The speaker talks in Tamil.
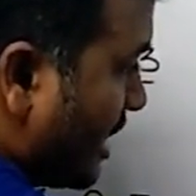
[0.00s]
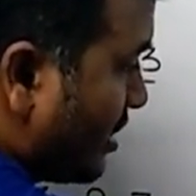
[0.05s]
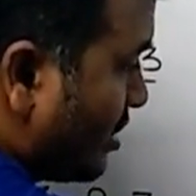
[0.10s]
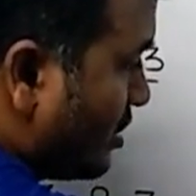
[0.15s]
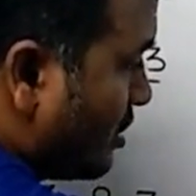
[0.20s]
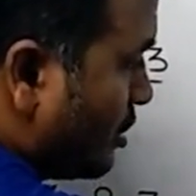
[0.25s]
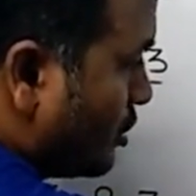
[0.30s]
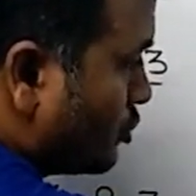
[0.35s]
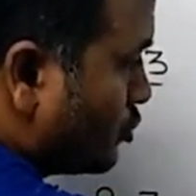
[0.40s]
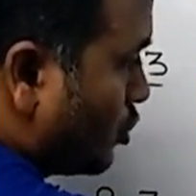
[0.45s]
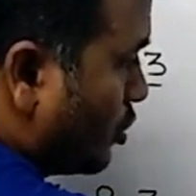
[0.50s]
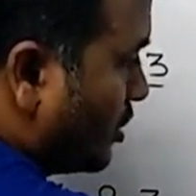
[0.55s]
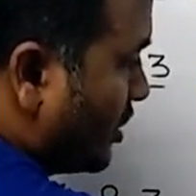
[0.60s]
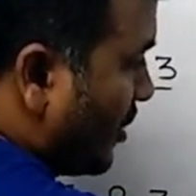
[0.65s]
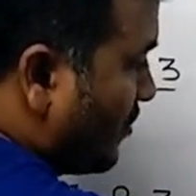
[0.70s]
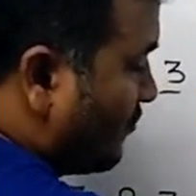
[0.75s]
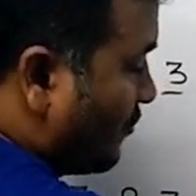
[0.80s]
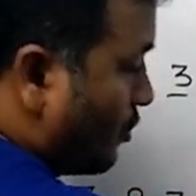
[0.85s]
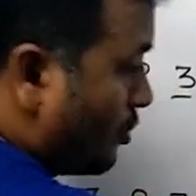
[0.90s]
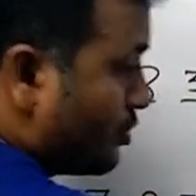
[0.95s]
சார்
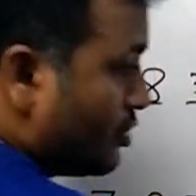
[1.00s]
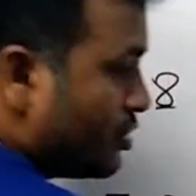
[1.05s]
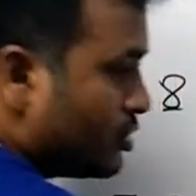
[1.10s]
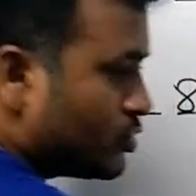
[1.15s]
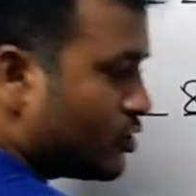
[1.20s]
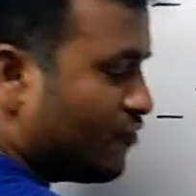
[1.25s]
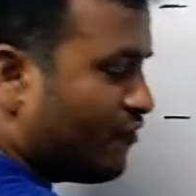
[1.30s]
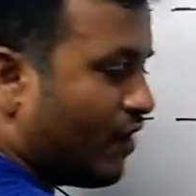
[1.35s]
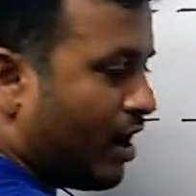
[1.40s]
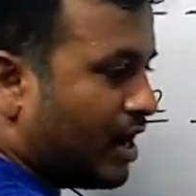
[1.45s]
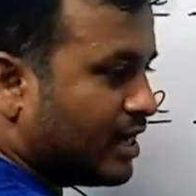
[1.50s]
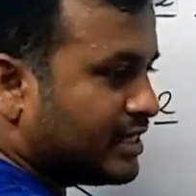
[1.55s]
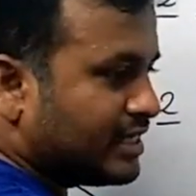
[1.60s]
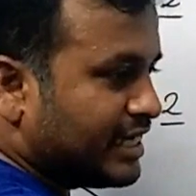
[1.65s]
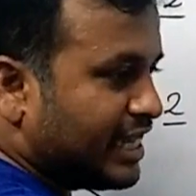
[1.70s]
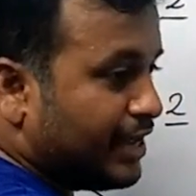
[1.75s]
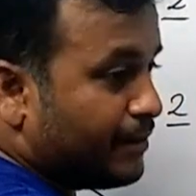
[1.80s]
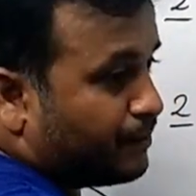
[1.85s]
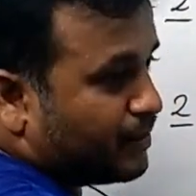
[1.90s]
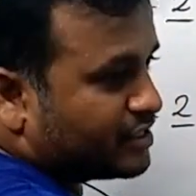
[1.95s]
டுவெண்ட்டி ஃபோர் ஸோ
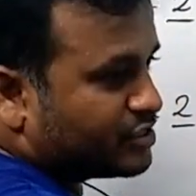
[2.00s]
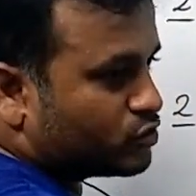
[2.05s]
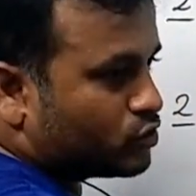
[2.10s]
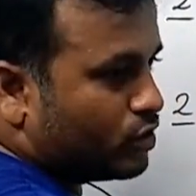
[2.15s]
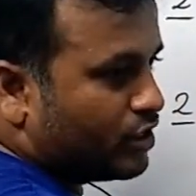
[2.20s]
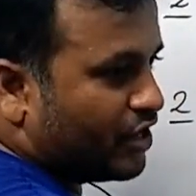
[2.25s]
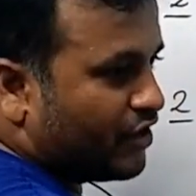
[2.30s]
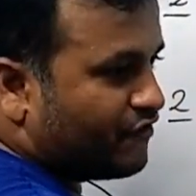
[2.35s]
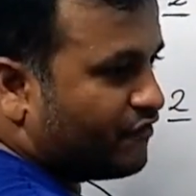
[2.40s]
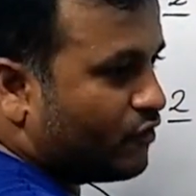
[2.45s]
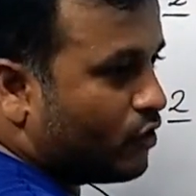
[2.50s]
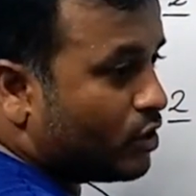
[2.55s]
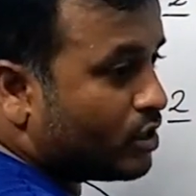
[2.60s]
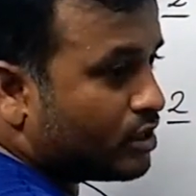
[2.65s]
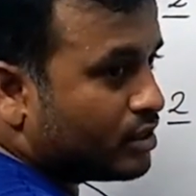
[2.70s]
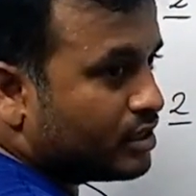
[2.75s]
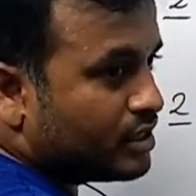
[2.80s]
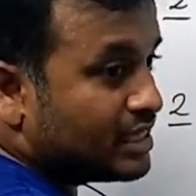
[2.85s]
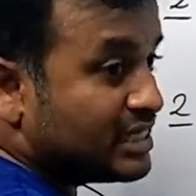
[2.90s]
ஃபார்ட்டி 24 டுவெண்ட்டி ஃபோர்